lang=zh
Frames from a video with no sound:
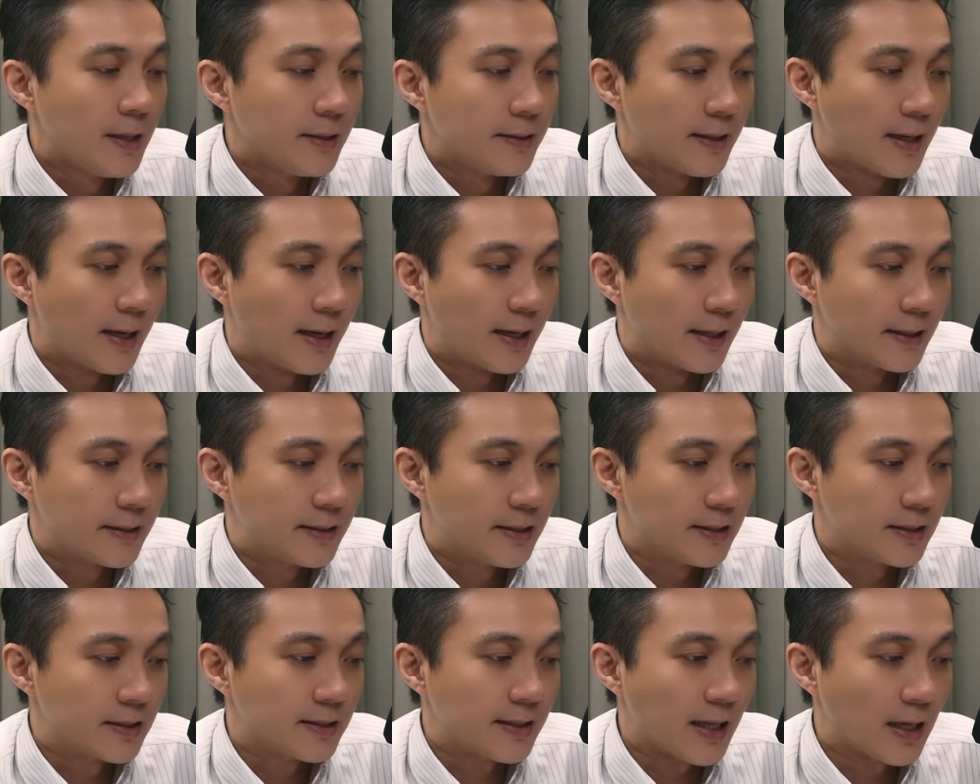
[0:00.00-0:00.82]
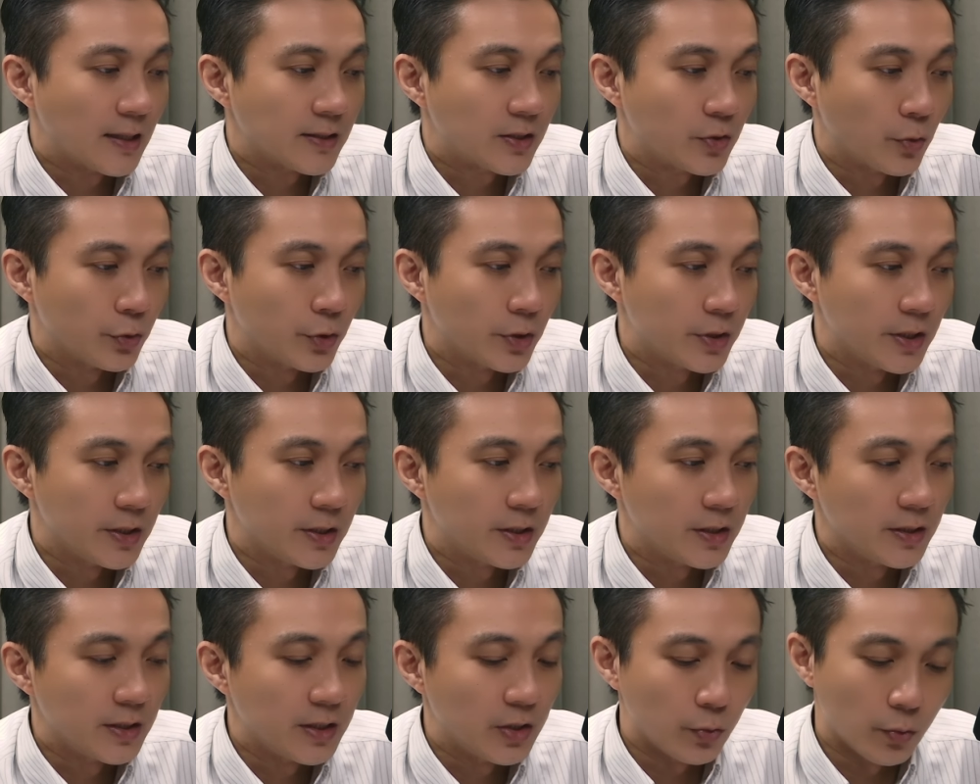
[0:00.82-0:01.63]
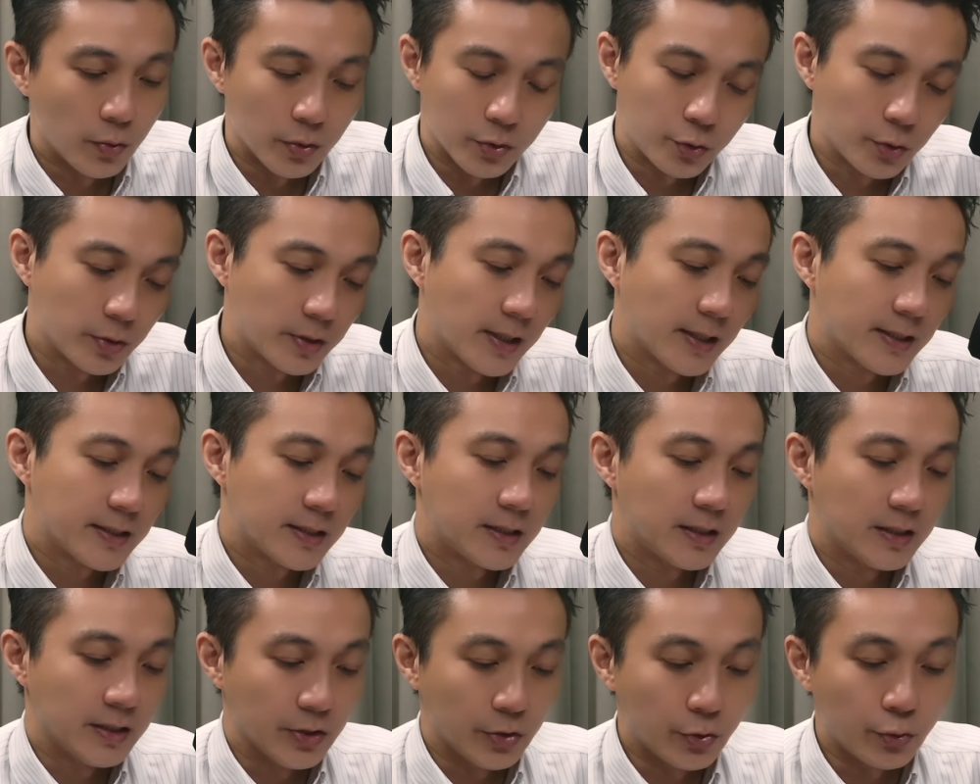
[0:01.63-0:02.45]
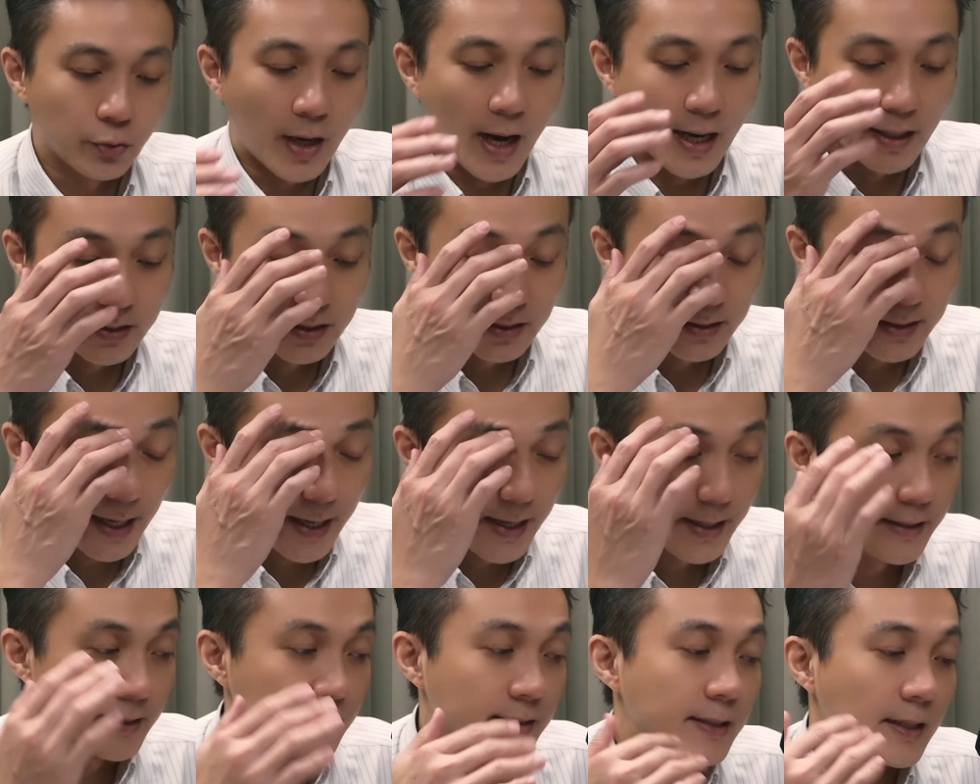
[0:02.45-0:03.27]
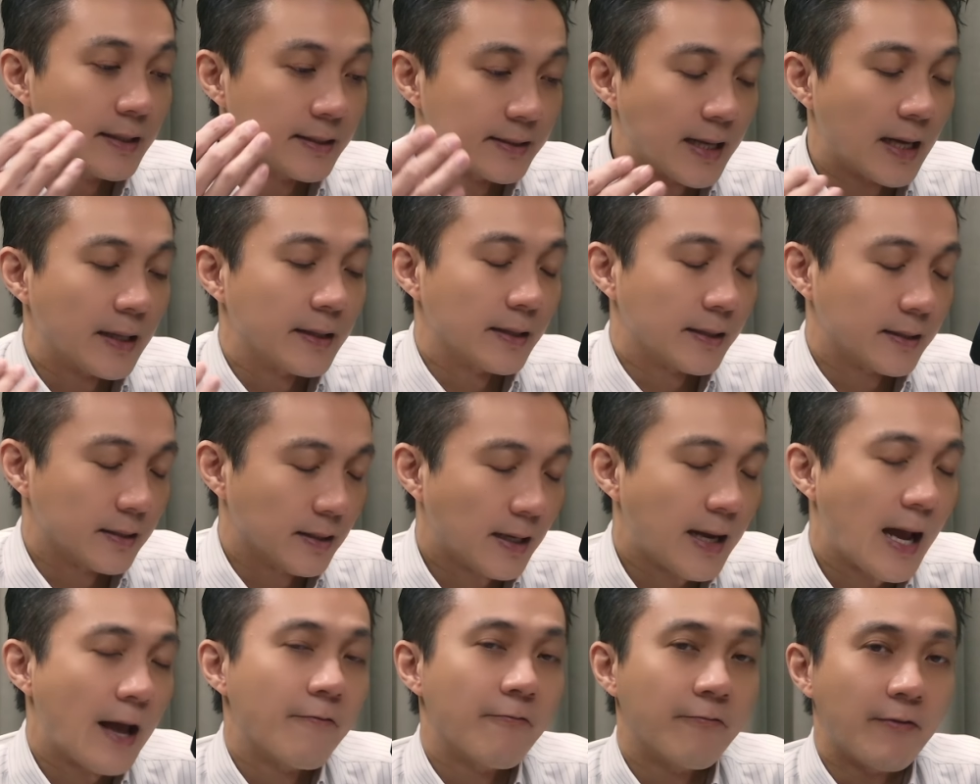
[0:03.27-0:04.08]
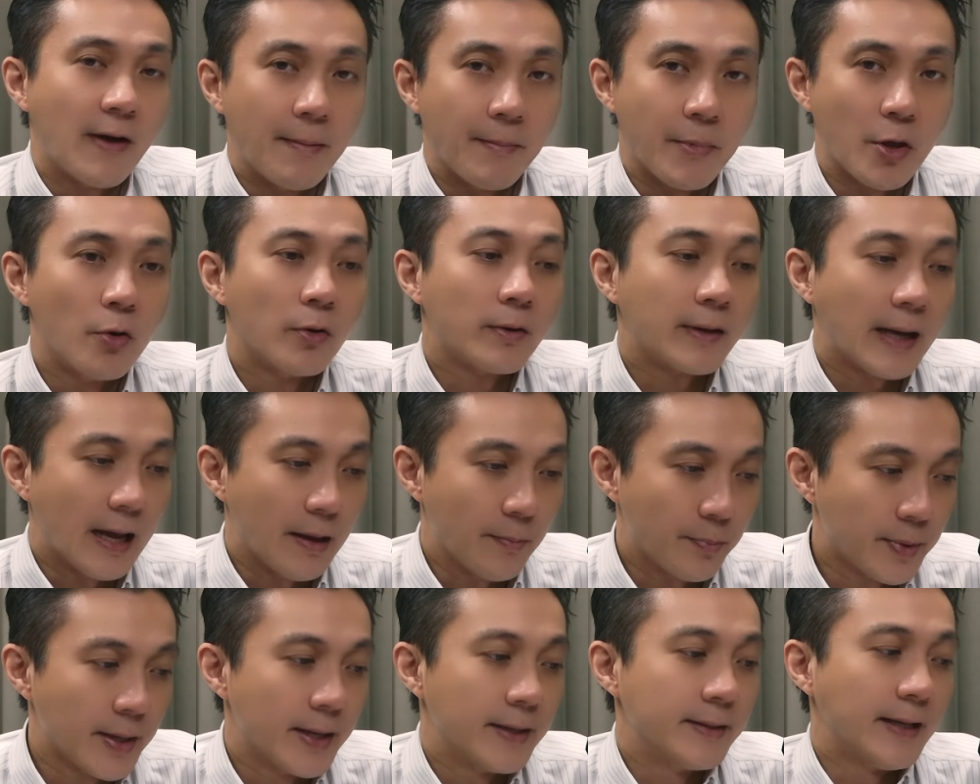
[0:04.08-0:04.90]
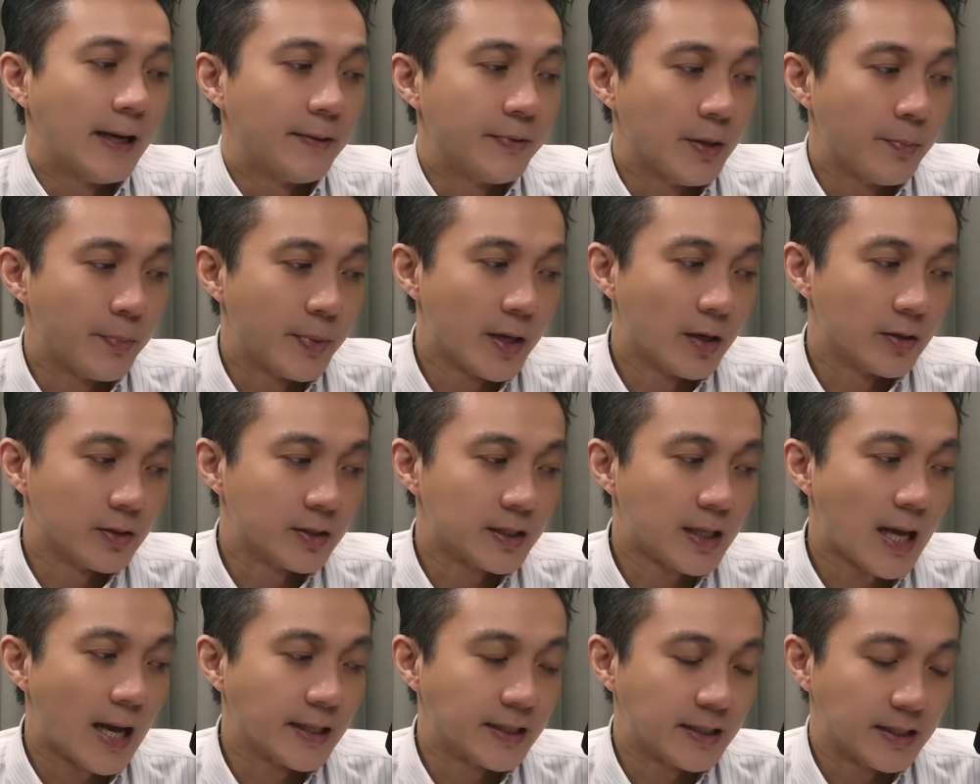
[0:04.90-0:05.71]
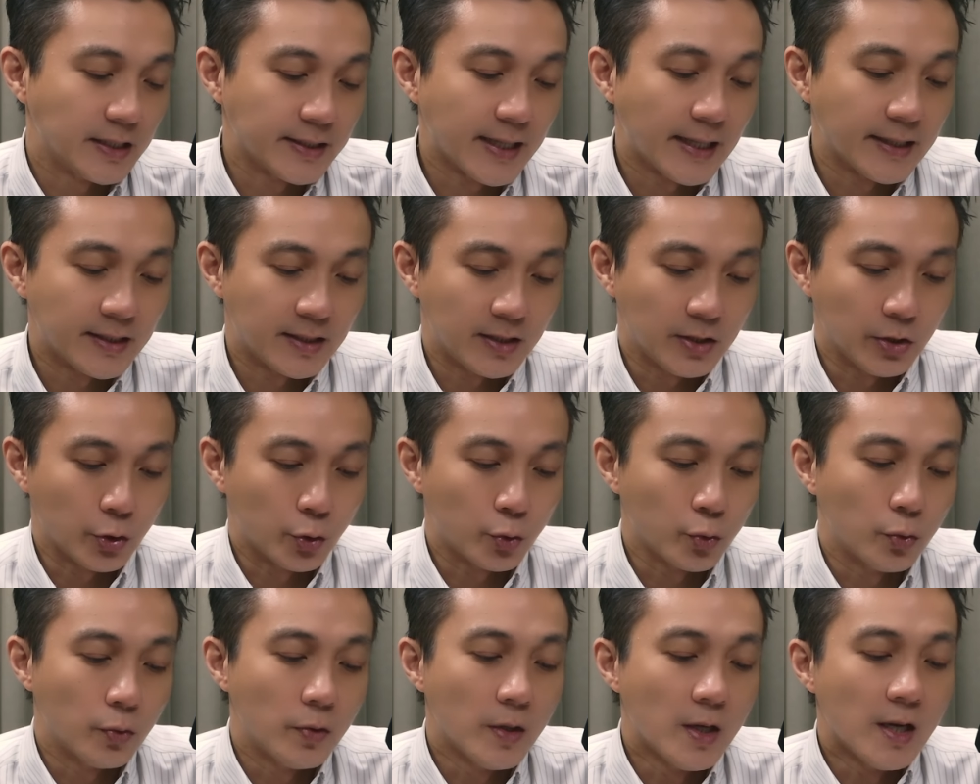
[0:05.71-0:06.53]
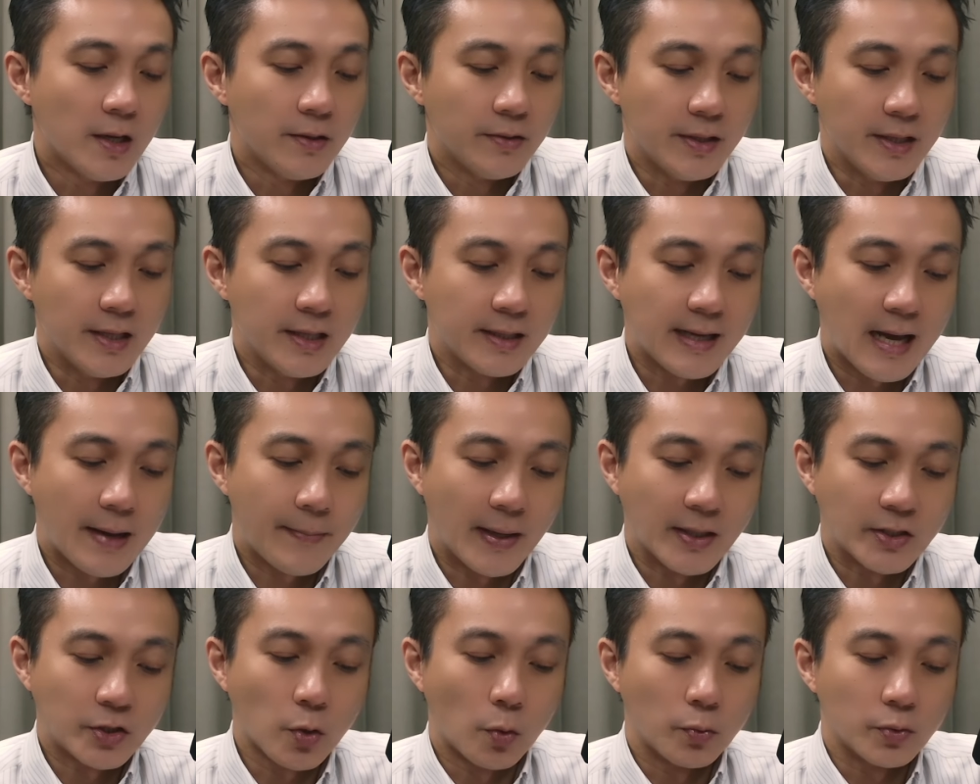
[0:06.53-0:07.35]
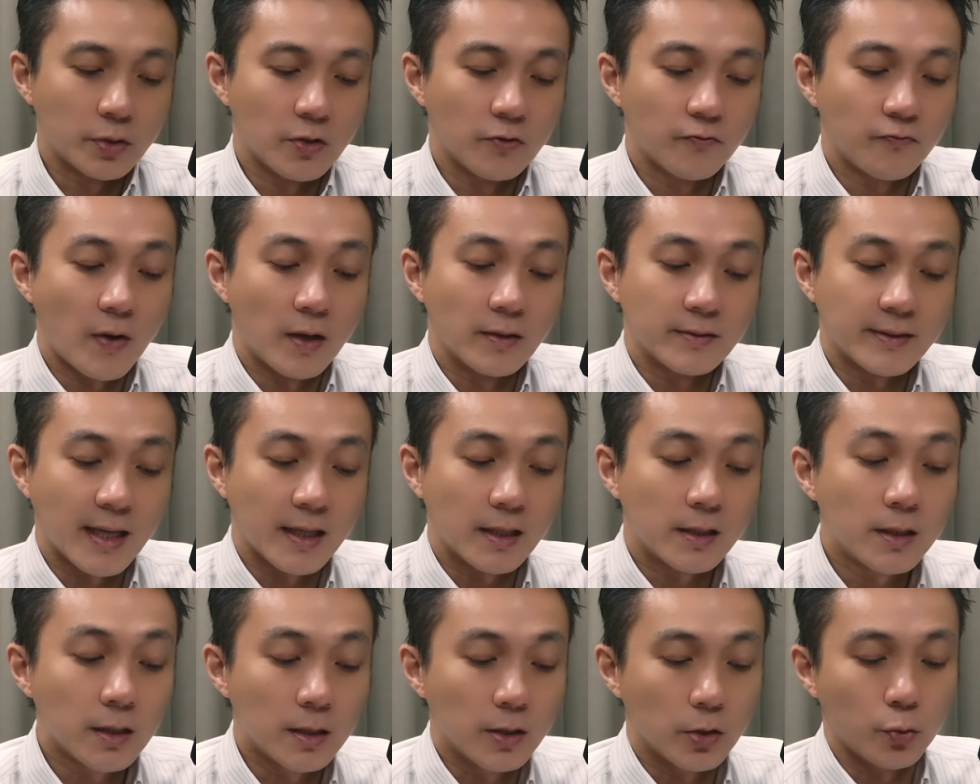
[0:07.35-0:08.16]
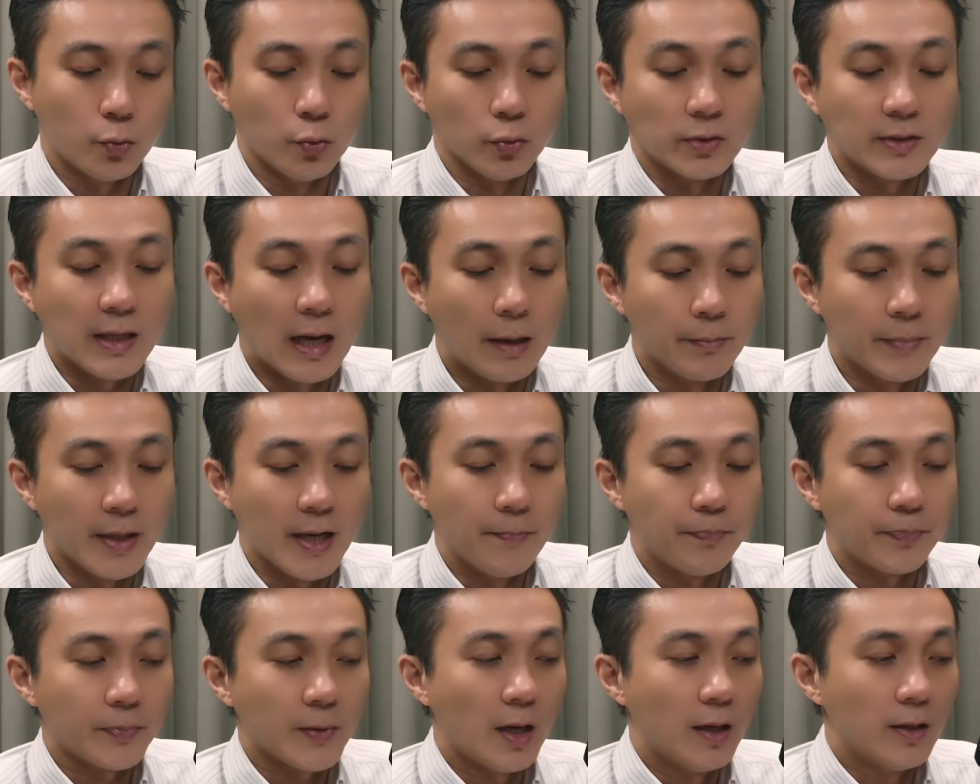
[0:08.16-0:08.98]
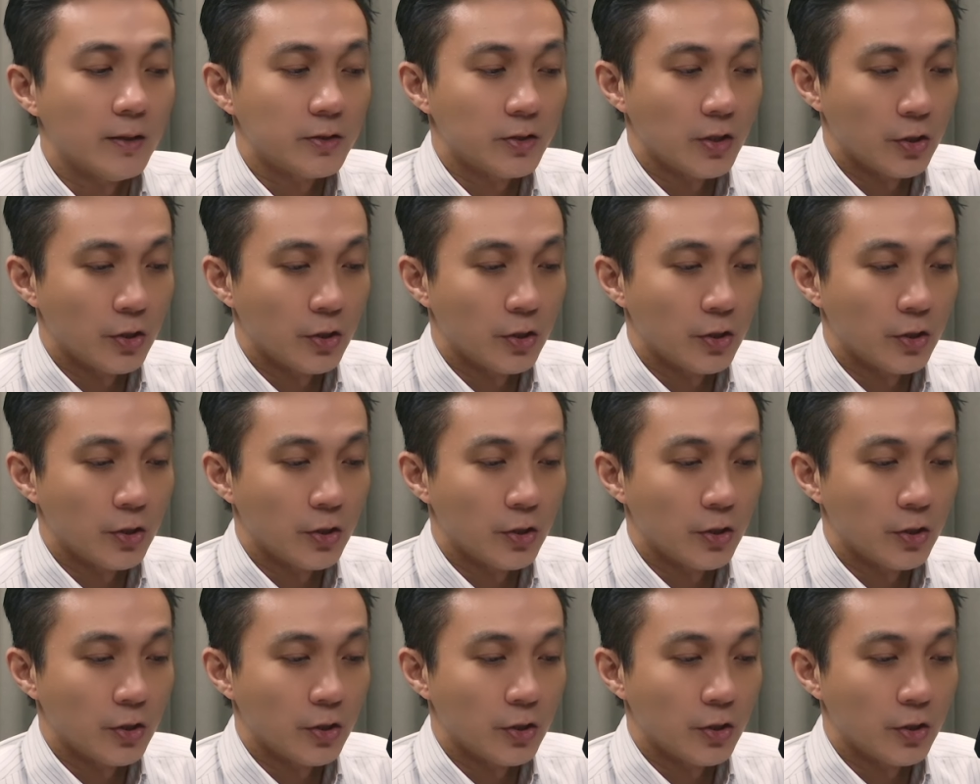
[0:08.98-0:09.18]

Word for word: 那其实当时我就提醒你，我觉得指数还是在一个震荡的看法没有改变了，你不要太期待指数，你应该把重心放在个股上面啊。